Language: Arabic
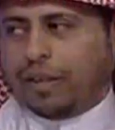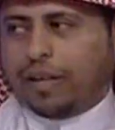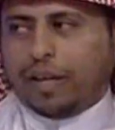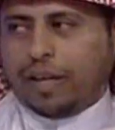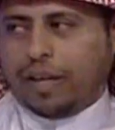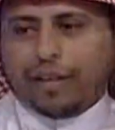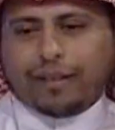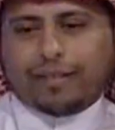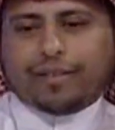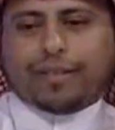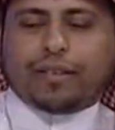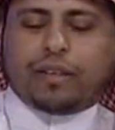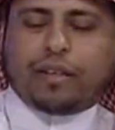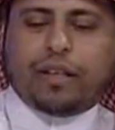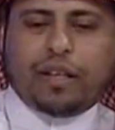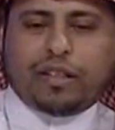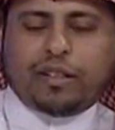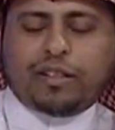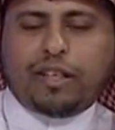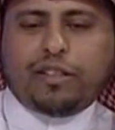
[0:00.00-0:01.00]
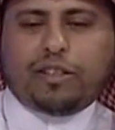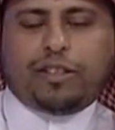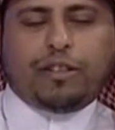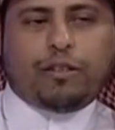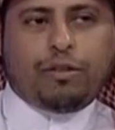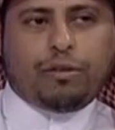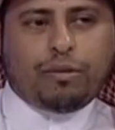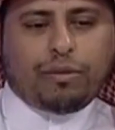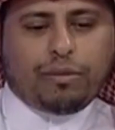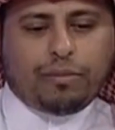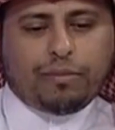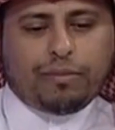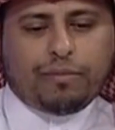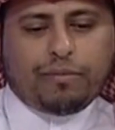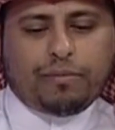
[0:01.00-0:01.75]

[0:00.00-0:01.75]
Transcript: لا خلاص سجل انه